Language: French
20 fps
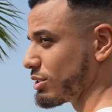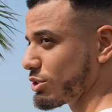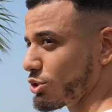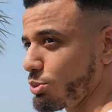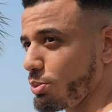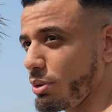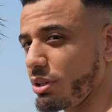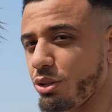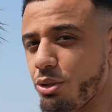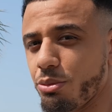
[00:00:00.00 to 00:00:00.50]

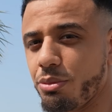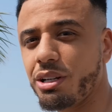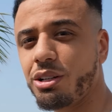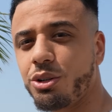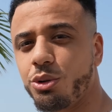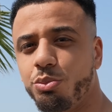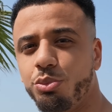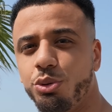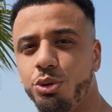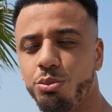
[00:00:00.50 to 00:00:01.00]
Tu peux être le mec
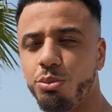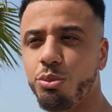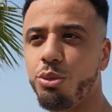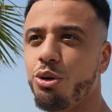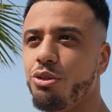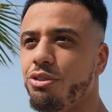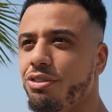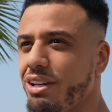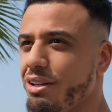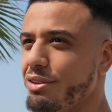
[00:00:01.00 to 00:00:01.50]
le plus
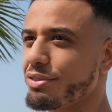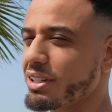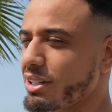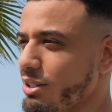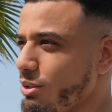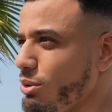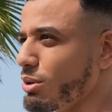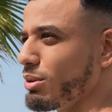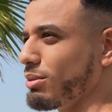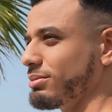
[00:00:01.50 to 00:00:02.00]
mauvais,
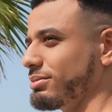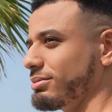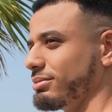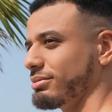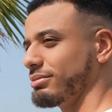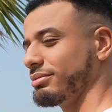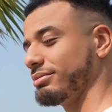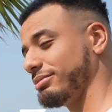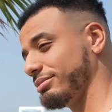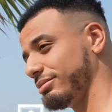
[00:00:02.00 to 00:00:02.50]
frérot.
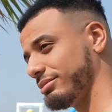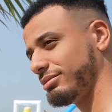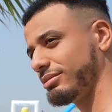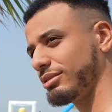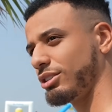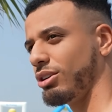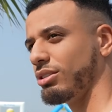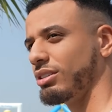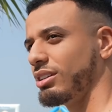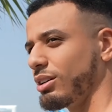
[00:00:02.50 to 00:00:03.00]

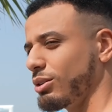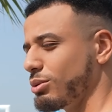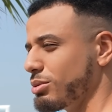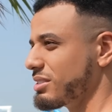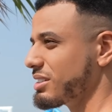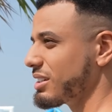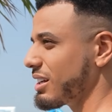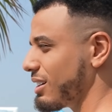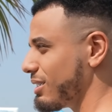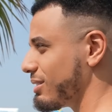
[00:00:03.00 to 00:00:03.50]
Quand
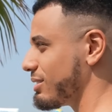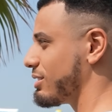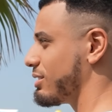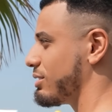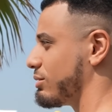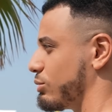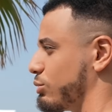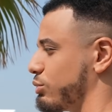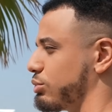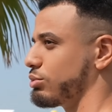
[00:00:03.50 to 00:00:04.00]
écoutes ça,
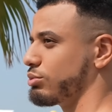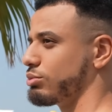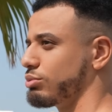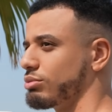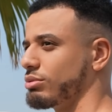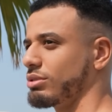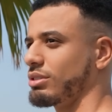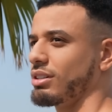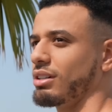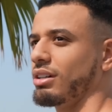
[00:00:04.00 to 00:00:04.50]

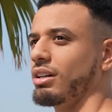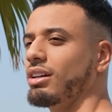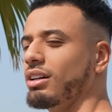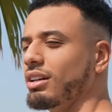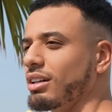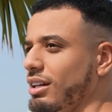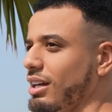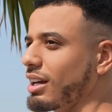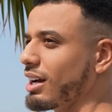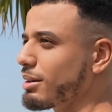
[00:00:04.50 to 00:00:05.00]

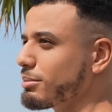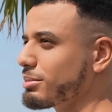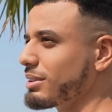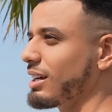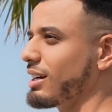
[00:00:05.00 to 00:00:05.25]
calme